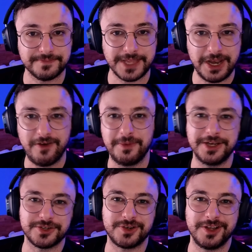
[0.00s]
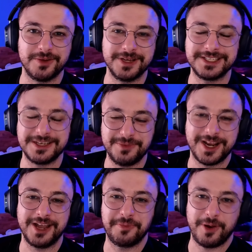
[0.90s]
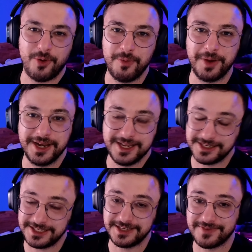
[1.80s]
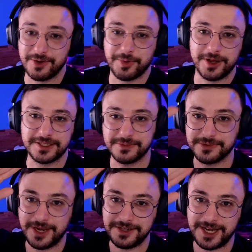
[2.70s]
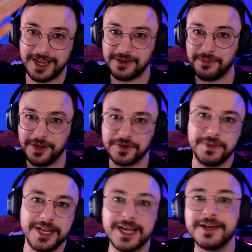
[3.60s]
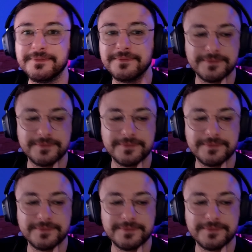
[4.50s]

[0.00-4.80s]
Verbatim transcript: Novamente, eu sou o Radomancer, obrigado pela companhia, a gente se vê no próximo. Hashtag, beijo, me liga.